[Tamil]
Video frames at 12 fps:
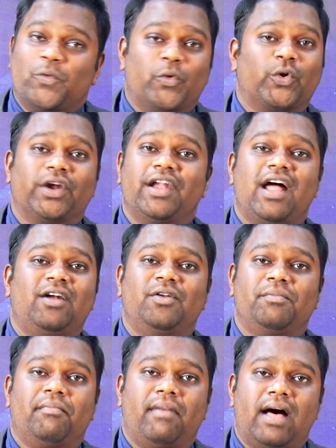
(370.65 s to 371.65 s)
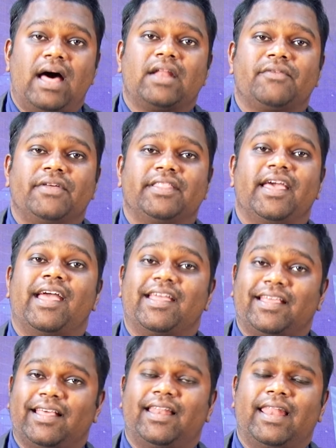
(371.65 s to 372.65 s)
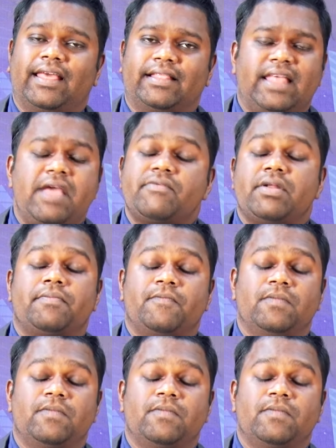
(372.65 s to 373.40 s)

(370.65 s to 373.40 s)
ஒரு நாளும் மாறுவதே இல்லை தேவனை